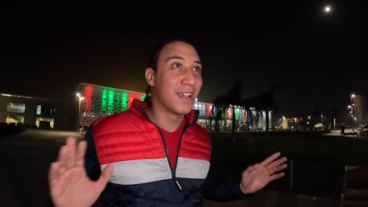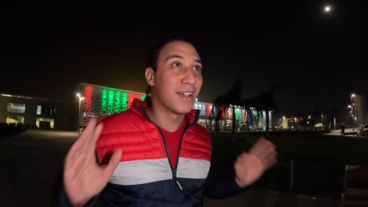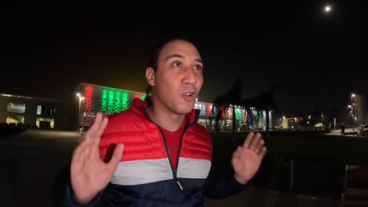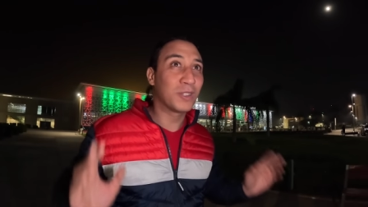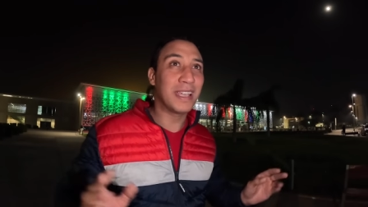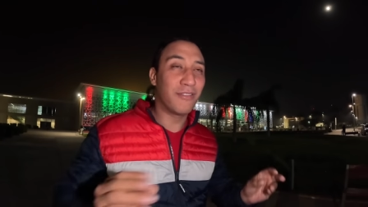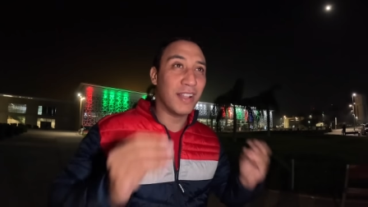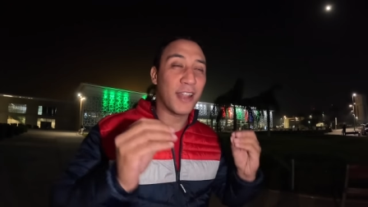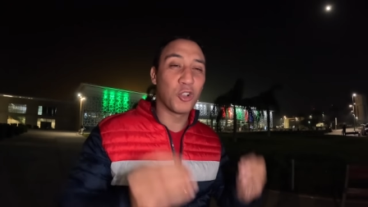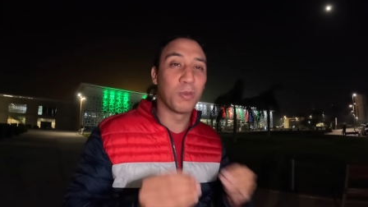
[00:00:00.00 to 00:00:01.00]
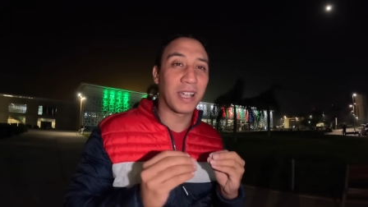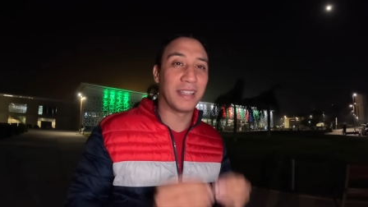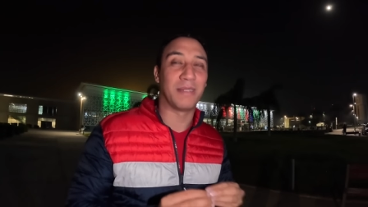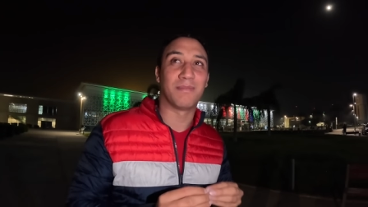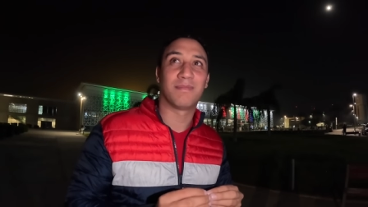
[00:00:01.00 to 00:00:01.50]
اوتيل في العرقوب
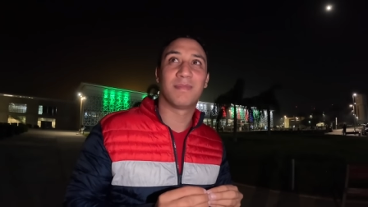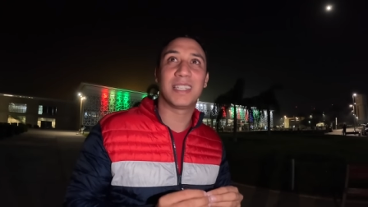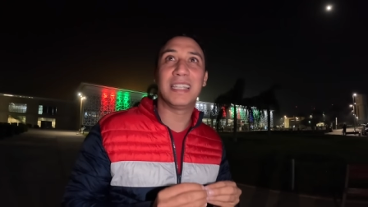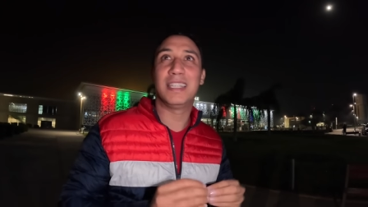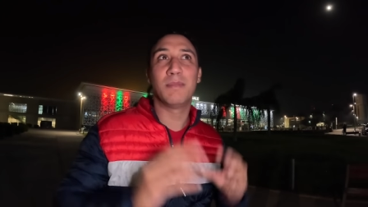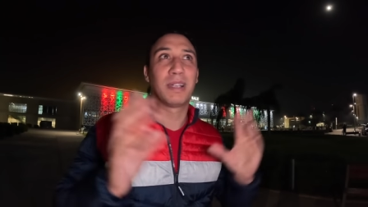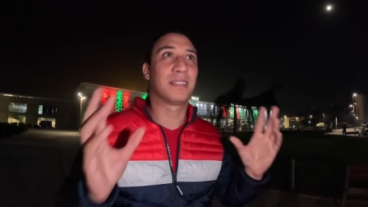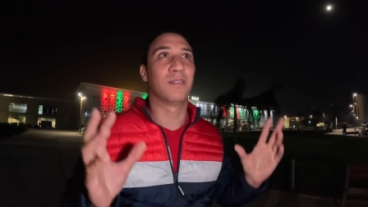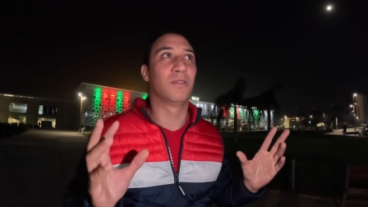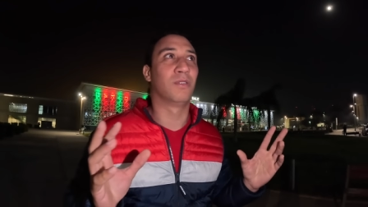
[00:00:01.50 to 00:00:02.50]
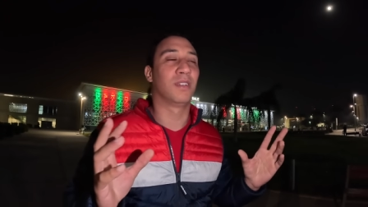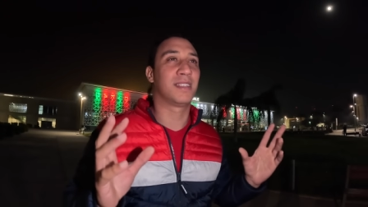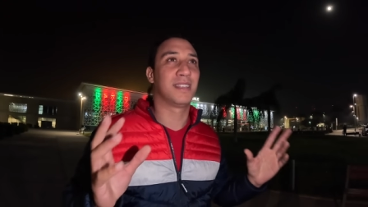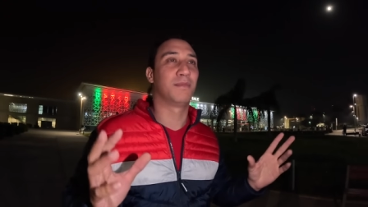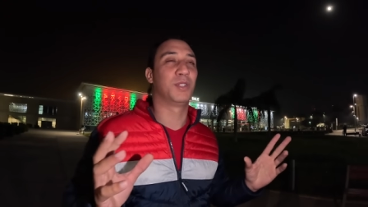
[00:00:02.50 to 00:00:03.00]
القديم تخي ديما كنت كنقول
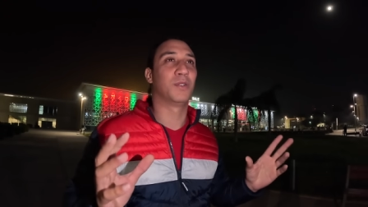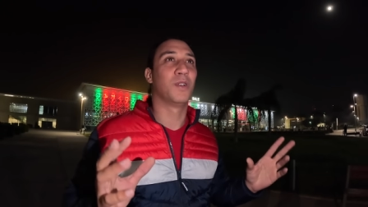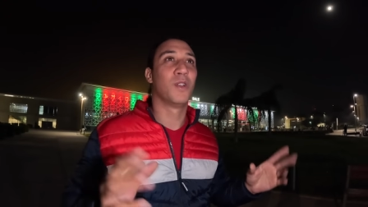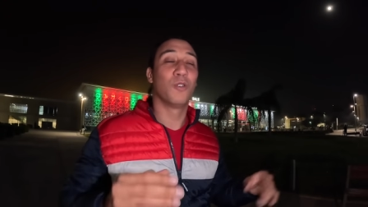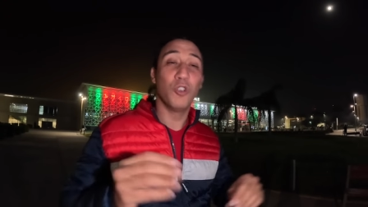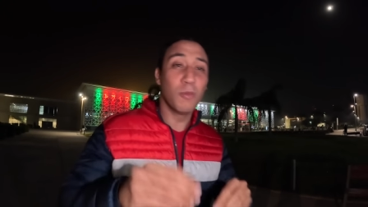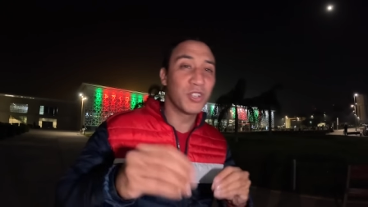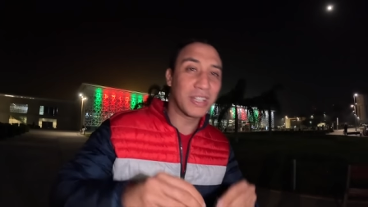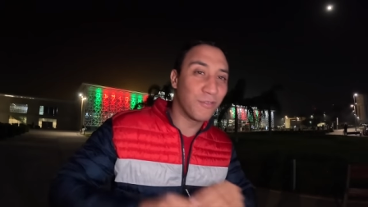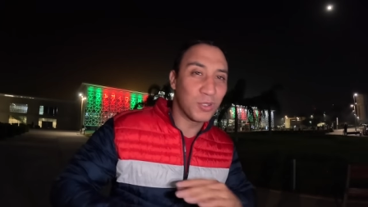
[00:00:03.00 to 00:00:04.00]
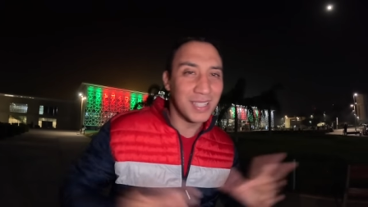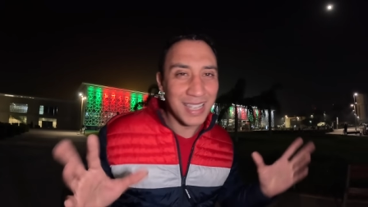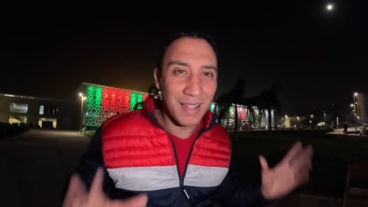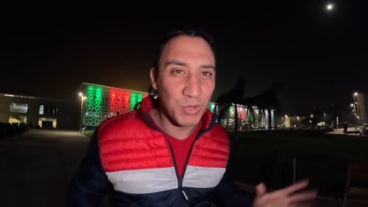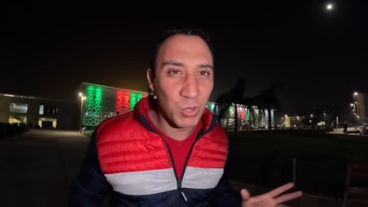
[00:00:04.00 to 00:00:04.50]
خصنا نمشيو اليوم جات الفرصه
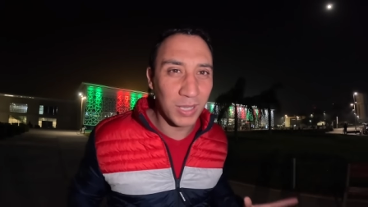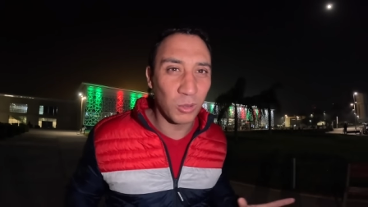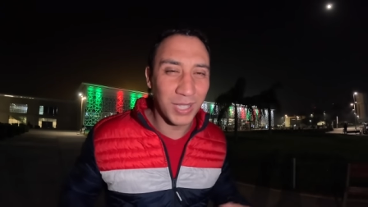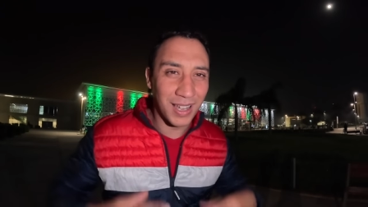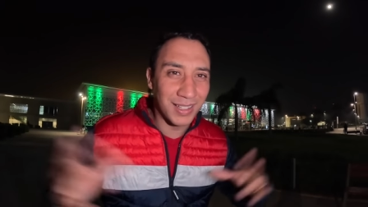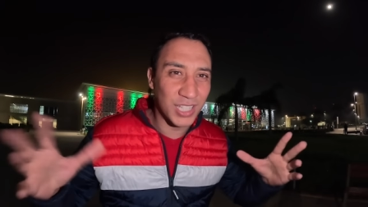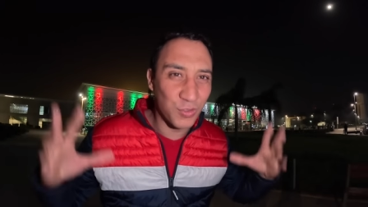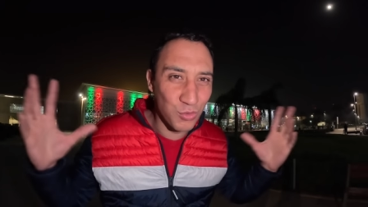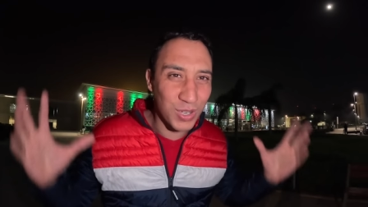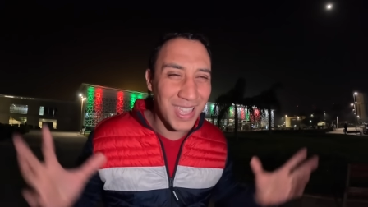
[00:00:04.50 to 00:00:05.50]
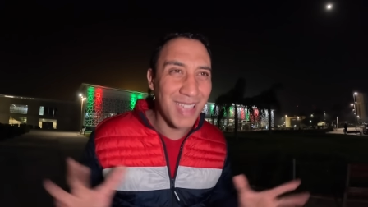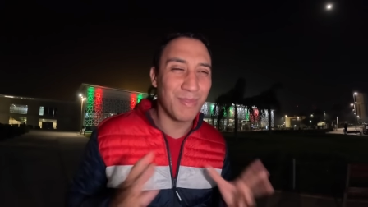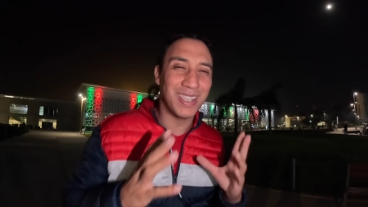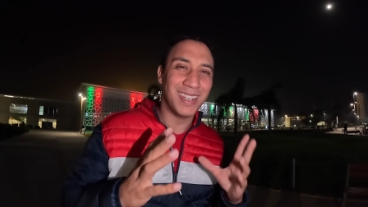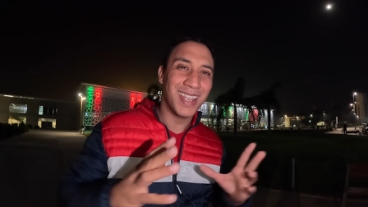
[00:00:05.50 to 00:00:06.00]
اللي غنمشيو لهاد لوطي غنكتشفوه
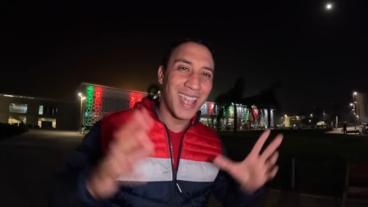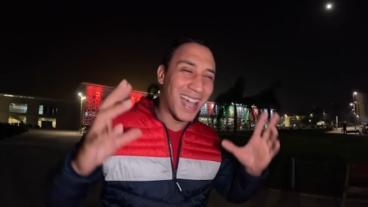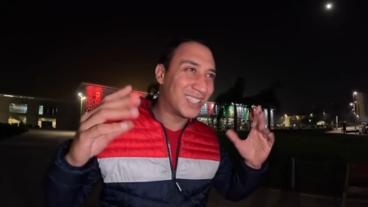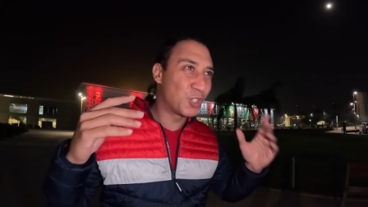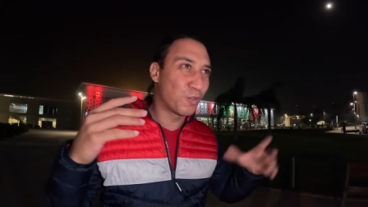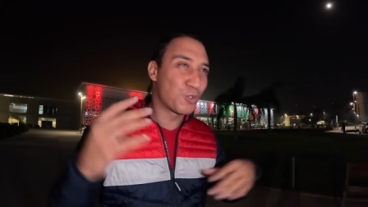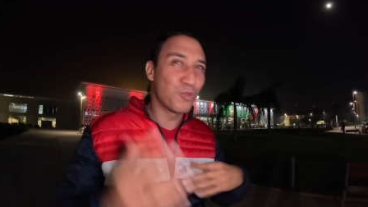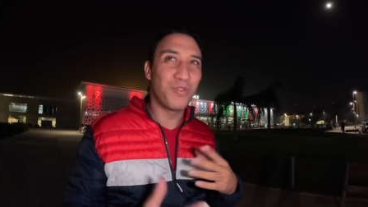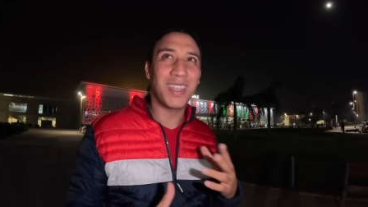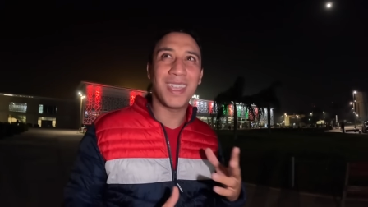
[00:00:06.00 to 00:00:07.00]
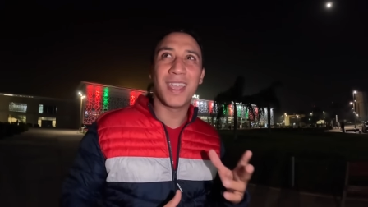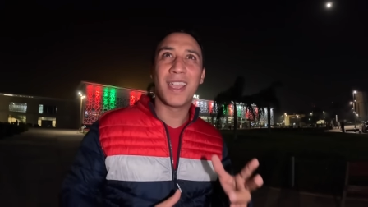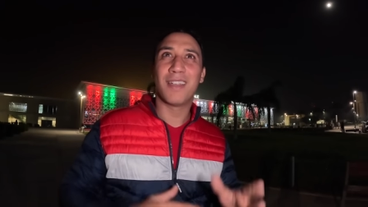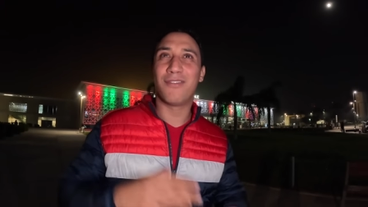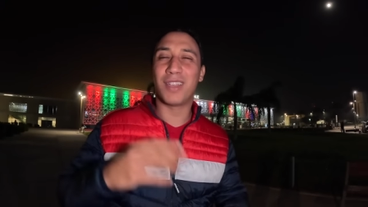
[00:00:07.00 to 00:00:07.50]
كاملين غادي نشوفوا شنو فيه
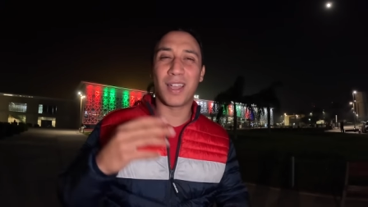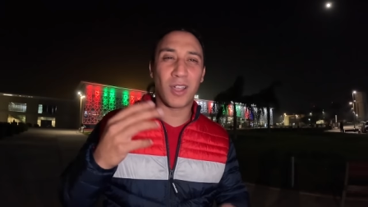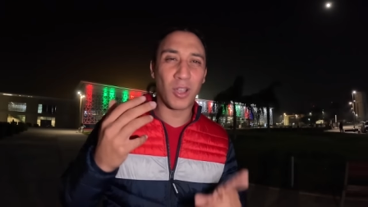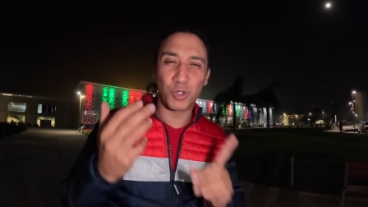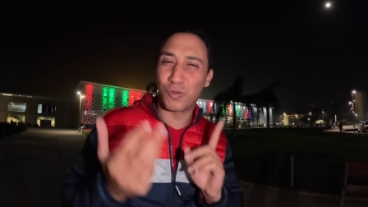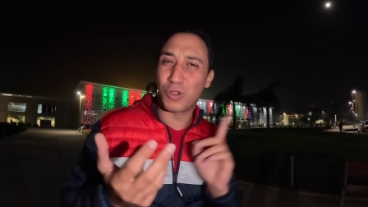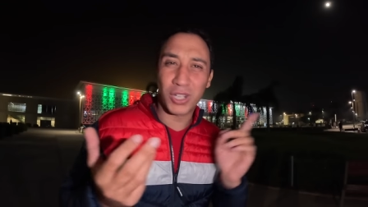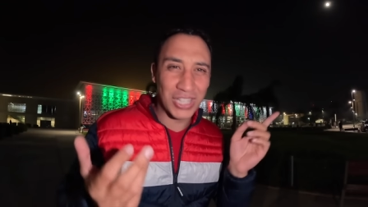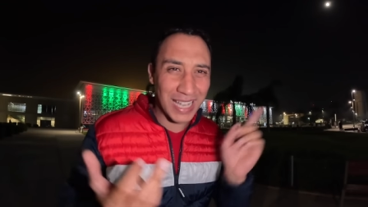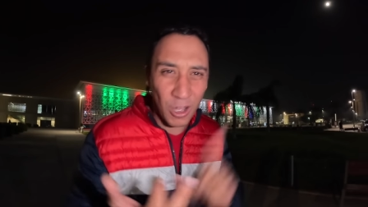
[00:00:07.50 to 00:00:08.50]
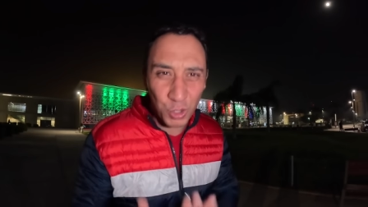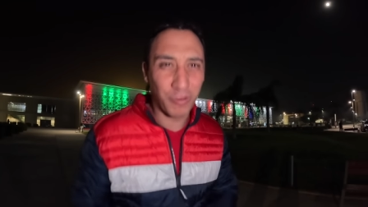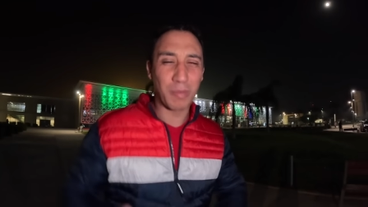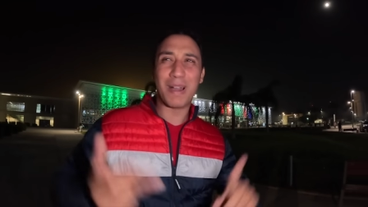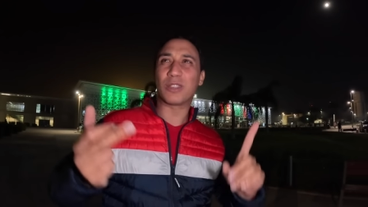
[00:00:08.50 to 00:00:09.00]
في غنشوفوا الخرج اللي غنخرجوا في
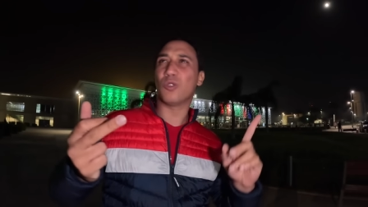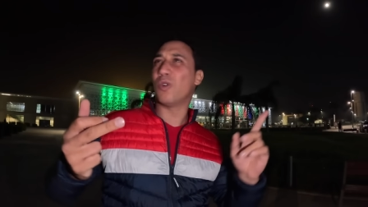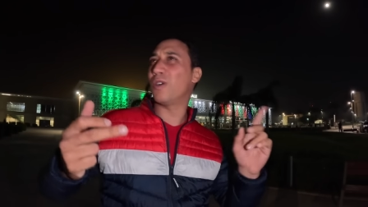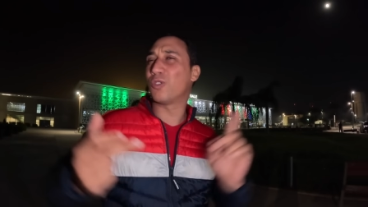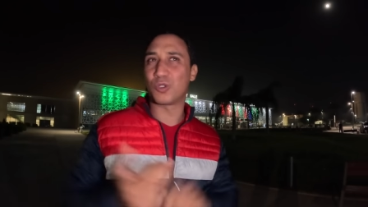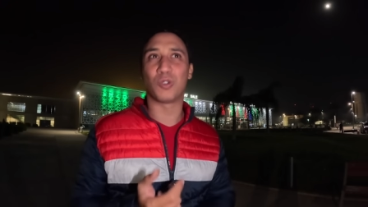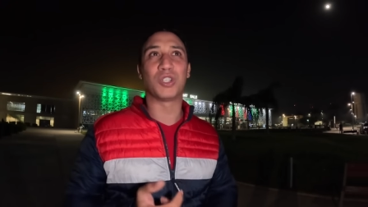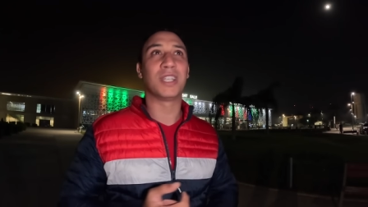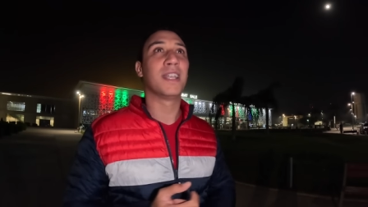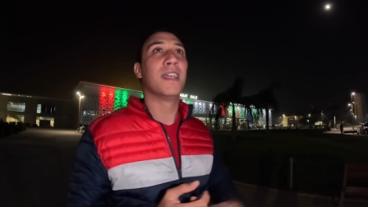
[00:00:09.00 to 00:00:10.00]
الباطو وغنخرجوا كلشي